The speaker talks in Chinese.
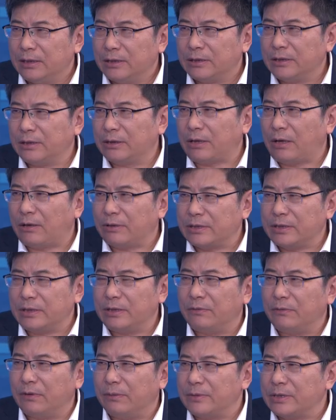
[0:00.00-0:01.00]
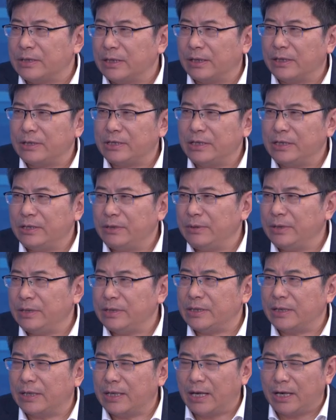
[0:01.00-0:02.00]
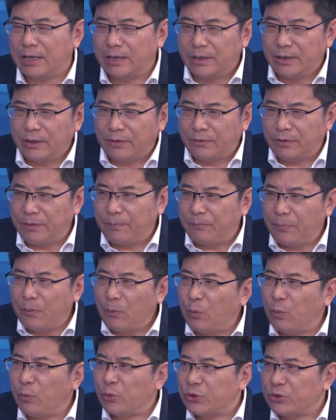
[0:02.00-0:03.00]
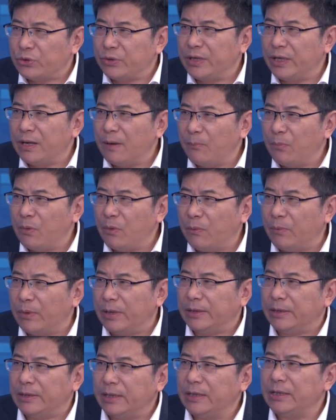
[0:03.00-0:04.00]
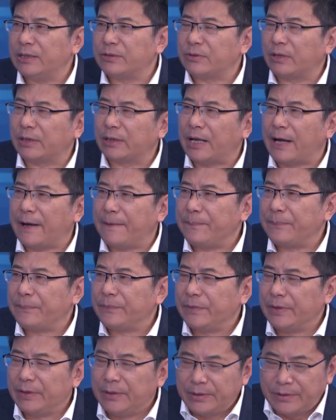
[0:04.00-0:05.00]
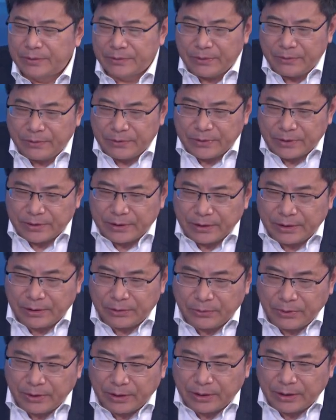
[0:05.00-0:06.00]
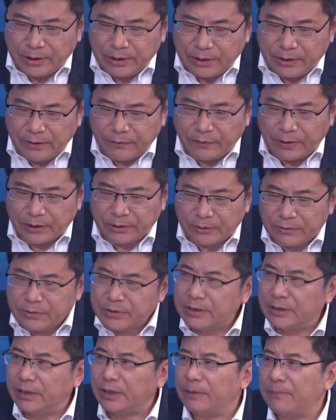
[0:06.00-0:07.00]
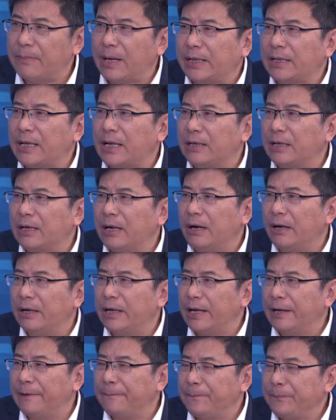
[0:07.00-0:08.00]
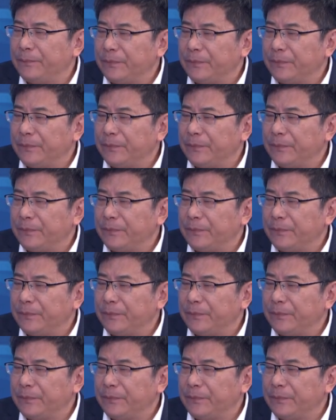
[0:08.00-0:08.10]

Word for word: 这导致了我们整个经济运行啊，会不处于一个不稳定的状态。所以我觉得这个对各地方都是一个蛮大的考验。